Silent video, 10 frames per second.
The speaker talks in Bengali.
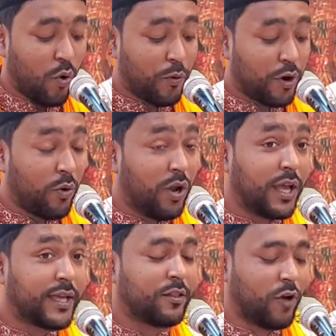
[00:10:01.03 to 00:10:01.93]
উপরে
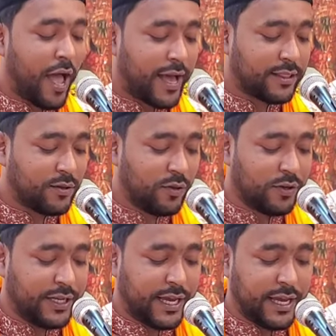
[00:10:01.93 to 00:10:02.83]
উল্লেখিত আয়াতগুলো
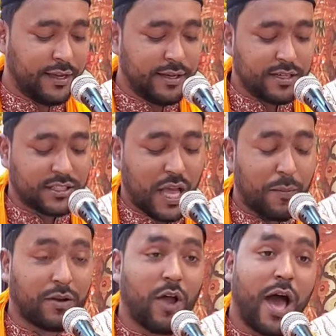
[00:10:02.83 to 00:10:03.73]
নিয়ে
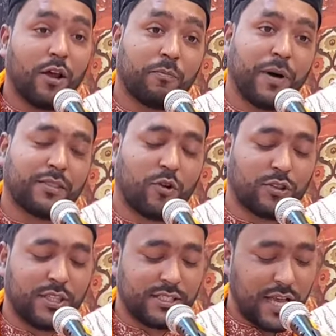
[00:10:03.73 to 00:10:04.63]
সামান্য আলোকপাত
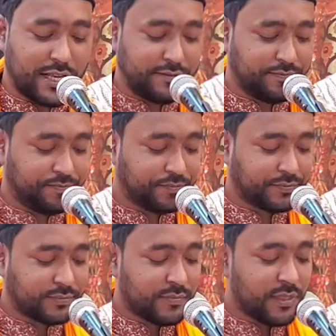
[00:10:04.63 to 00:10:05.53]
করতে চাই
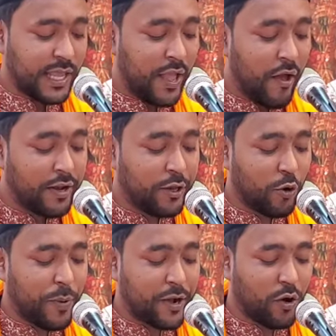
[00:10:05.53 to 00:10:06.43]

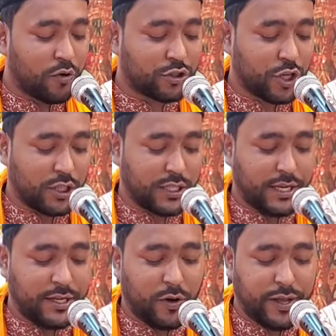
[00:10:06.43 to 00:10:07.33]
নিরপেক্ষ
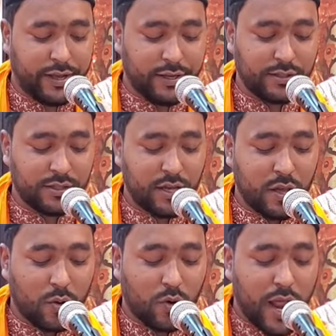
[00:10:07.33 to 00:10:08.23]
অনুসন্ধানী হয়ে
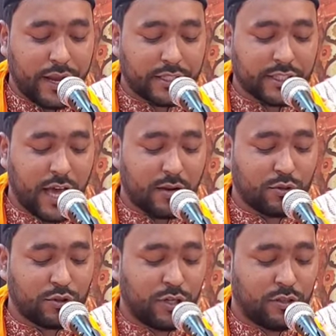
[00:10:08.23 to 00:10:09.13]
কোরআনিক
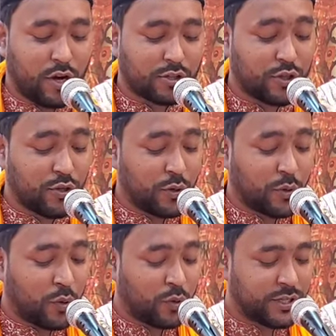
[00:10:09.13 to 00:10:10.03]
সার্বজনীন
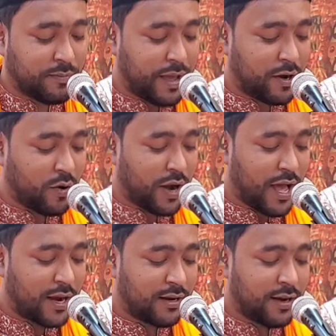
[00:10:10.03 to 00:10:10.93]
দর্শনটুকু খুঁজে বের
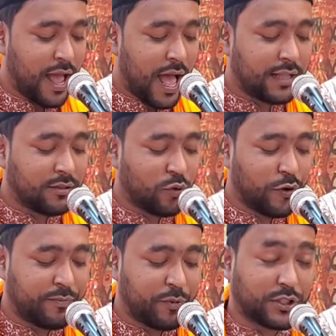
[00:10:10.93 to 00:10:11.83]
করার
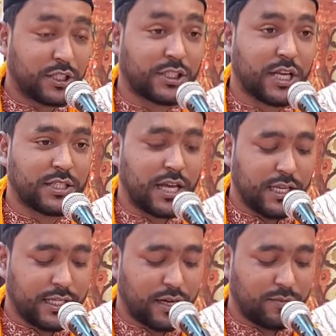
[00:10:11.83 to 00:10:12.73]
আন্তরিক প্রচেষ্টা
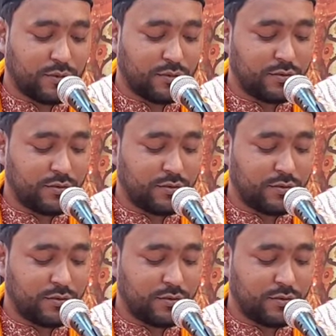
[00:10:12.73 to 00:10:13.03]
চালিয়ে যাব